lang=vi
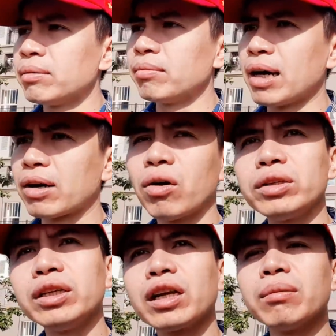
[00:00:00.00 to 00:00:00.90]
mà có
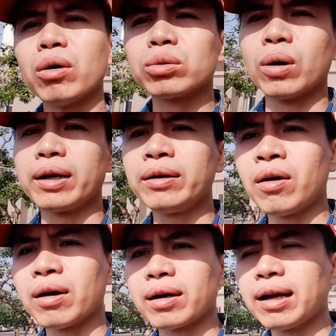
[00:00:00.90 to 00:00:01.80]
những cái mâu thuẫn
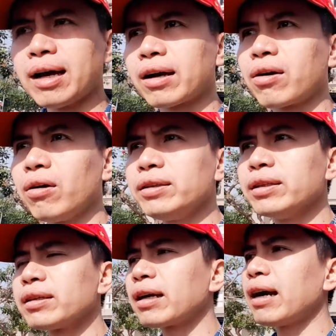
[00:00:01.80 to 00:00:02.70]
hoặc là có
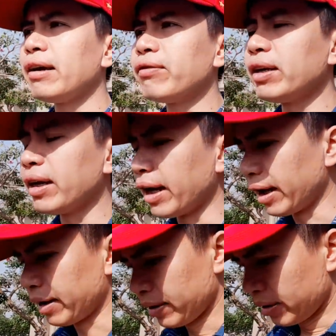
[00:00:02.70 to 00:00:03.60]
những cái vấn đề